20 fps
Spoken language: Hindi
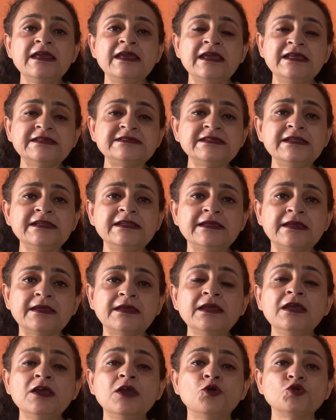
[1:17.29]
इसीलिए
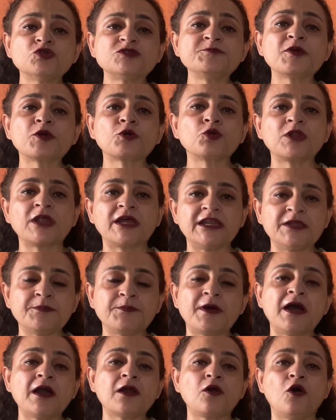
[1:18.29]
उसमें कुरान
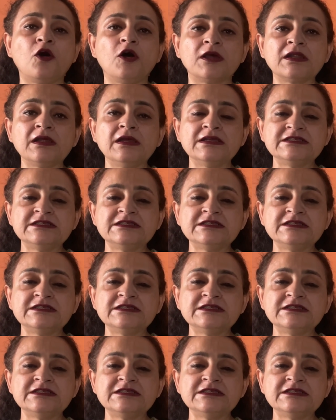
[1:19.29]
पाक और